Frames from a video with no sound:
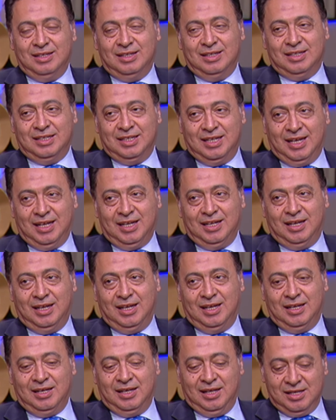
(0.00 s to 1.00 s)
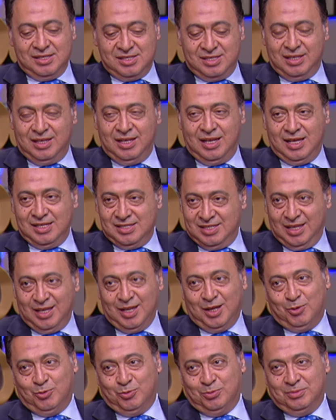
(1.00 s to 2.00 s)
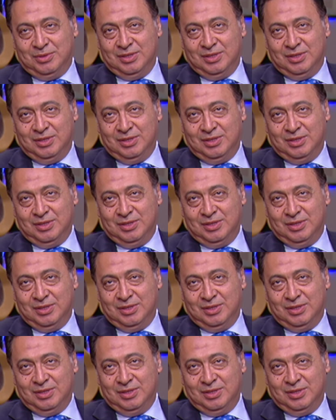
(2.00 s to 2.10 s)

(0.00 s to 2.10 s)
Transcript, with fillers: ان احنا نصل لهذا اليوم